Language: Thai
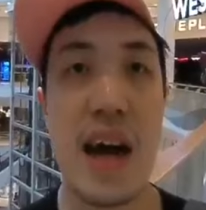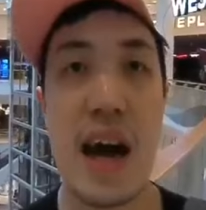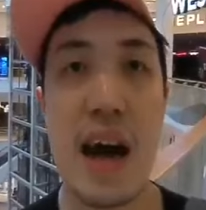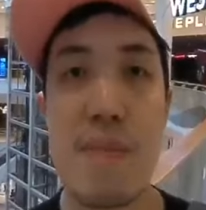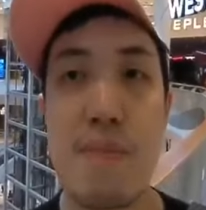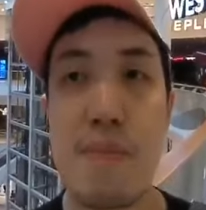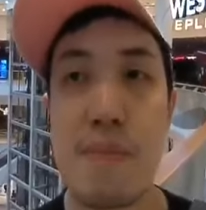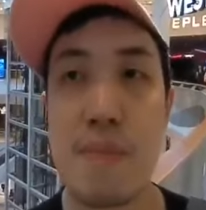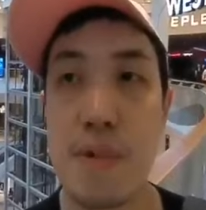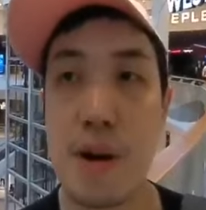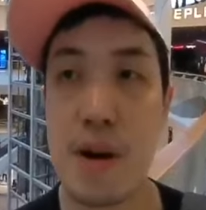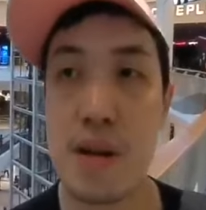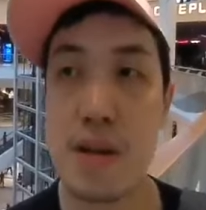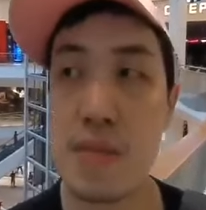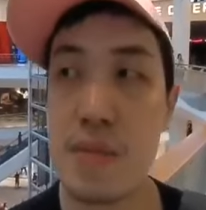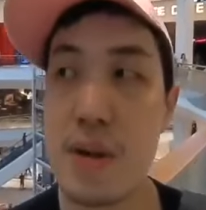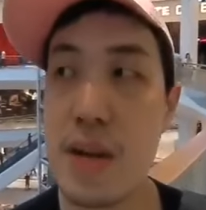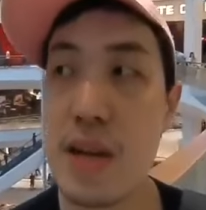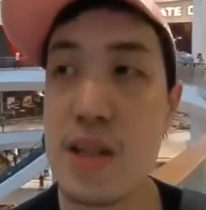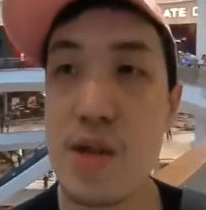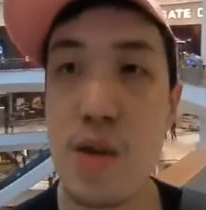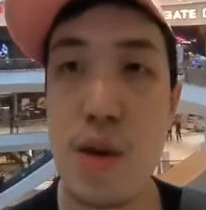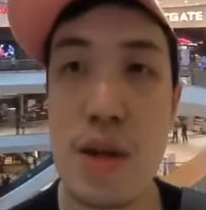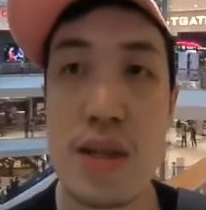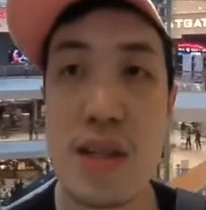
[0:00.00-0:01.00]
บก็จะมี
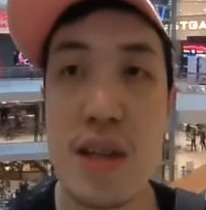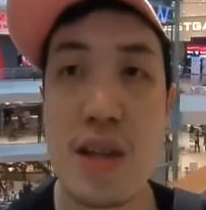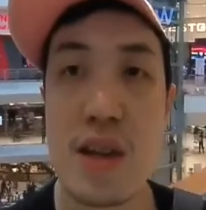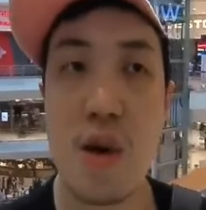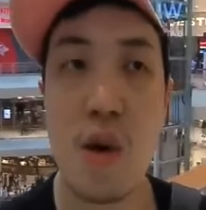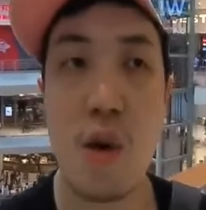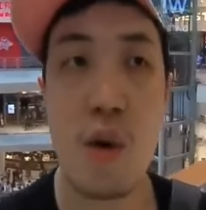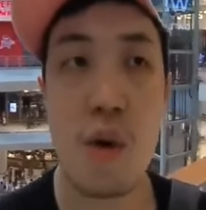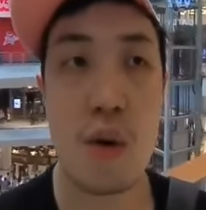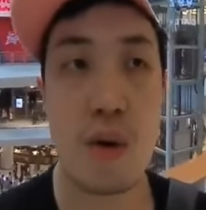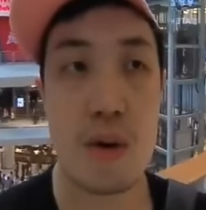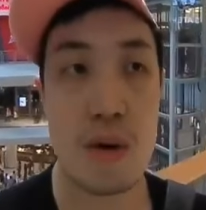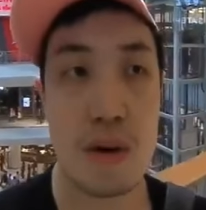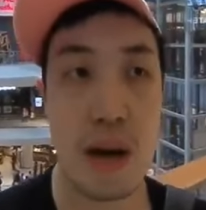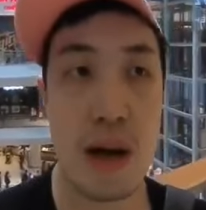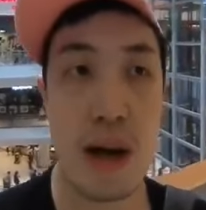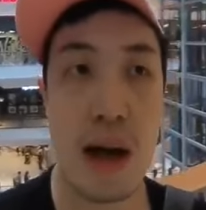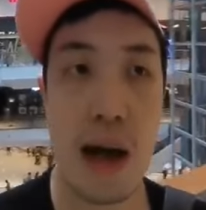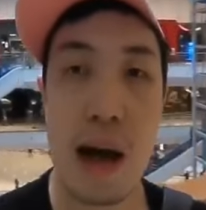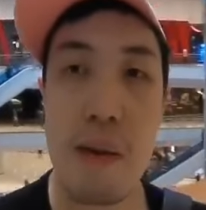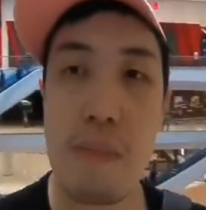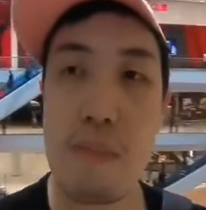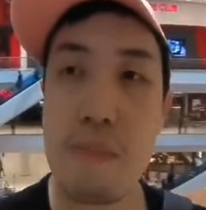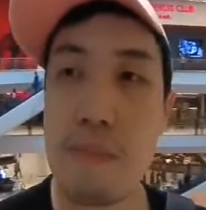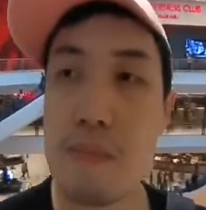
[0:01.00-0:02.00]
สวนสนุกนะค
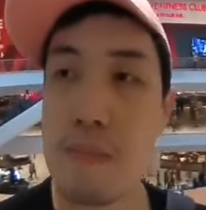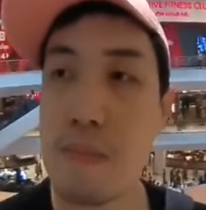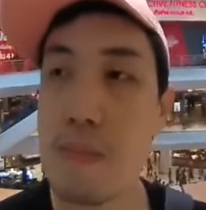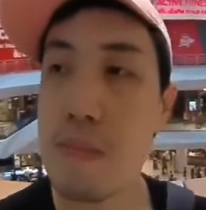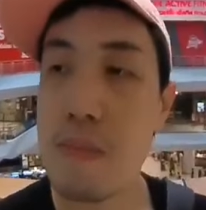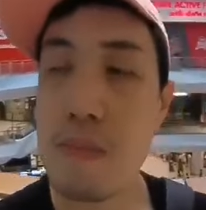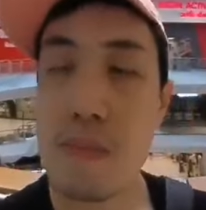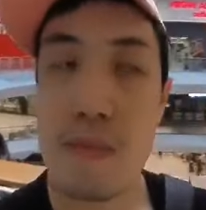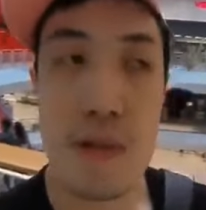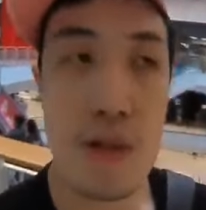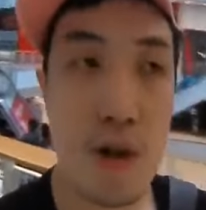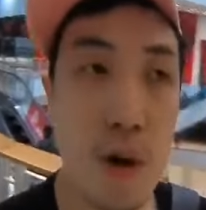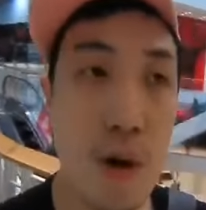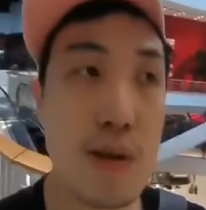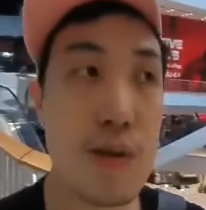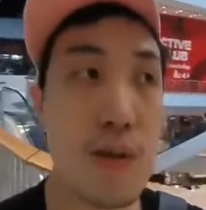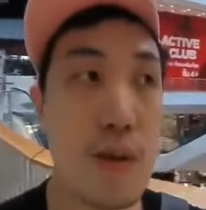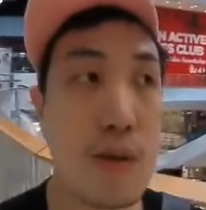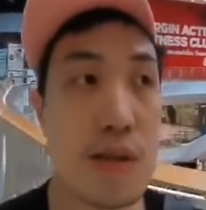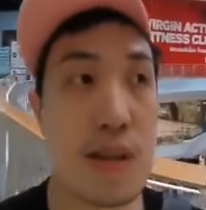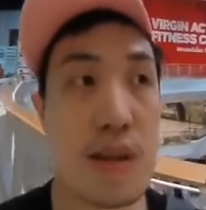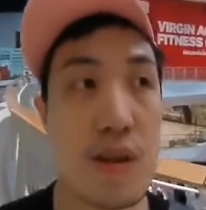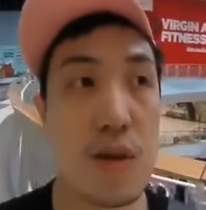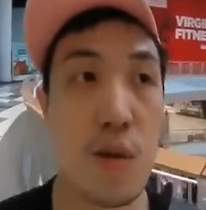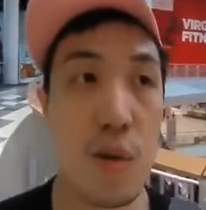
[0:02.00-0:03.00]
รับโซนสวน
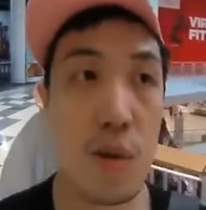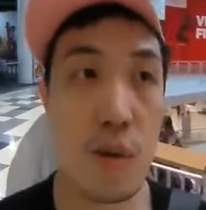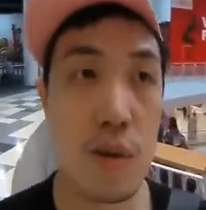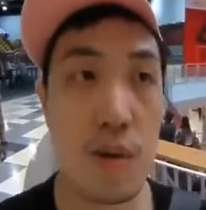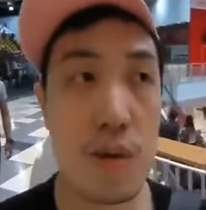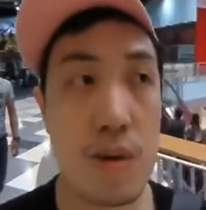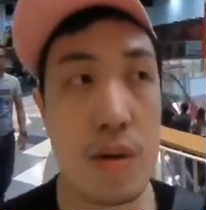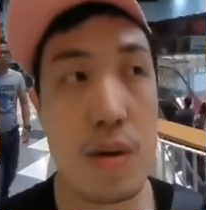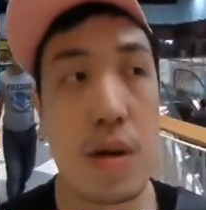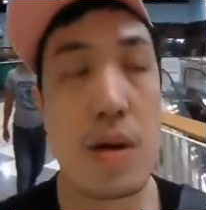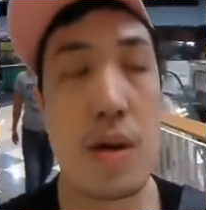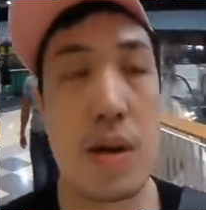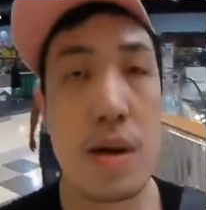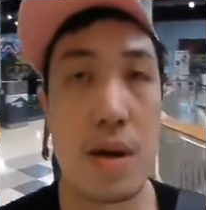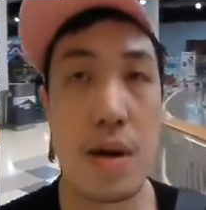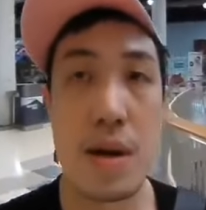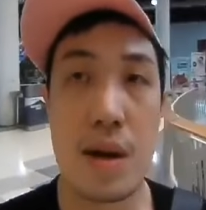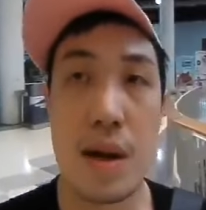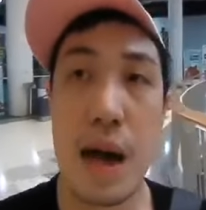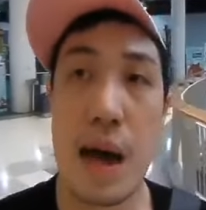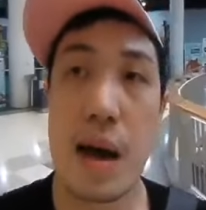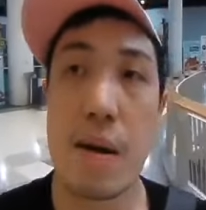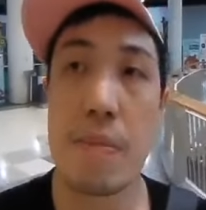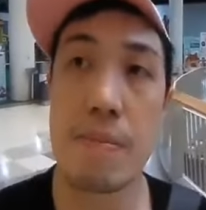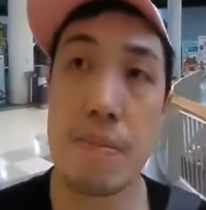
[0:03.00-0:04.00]
สนุกกับ